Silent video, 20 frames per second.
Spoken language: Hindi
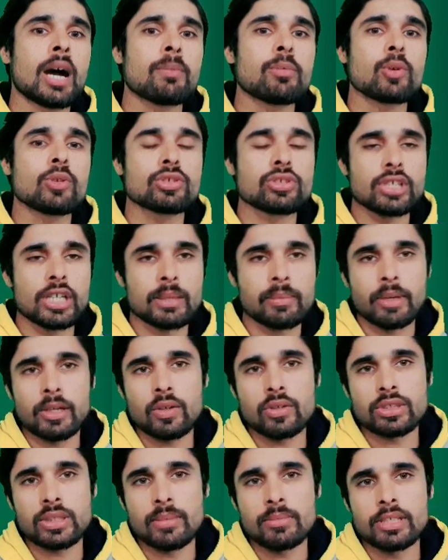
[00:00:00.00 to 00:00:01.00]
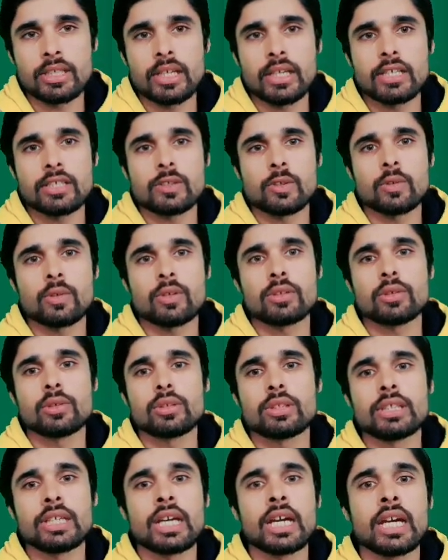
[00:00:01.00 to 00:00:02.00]
आपको स्टेटमेंट को समझने की ज़रूरत
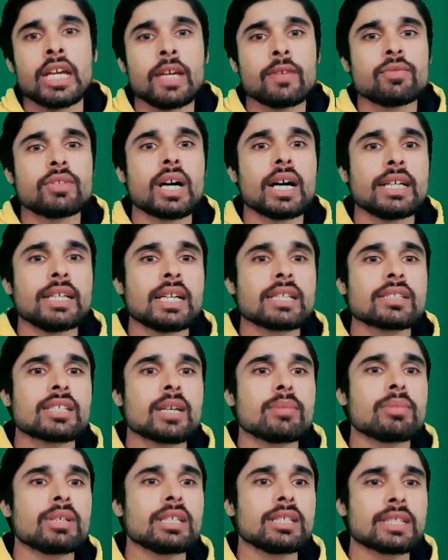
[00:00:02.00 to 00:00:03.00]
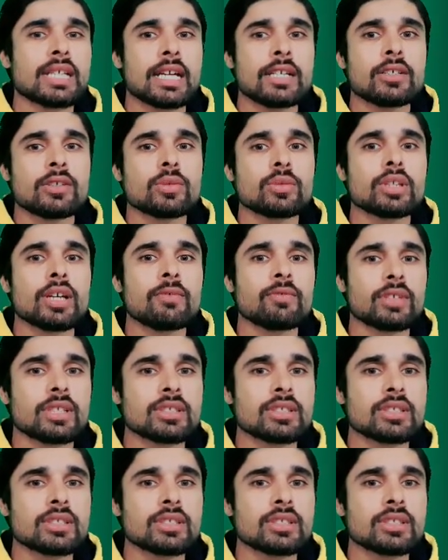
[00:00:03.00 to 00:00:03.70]
होती है इफ़ द हाइस्ट नंबर इज़ एडेड टू द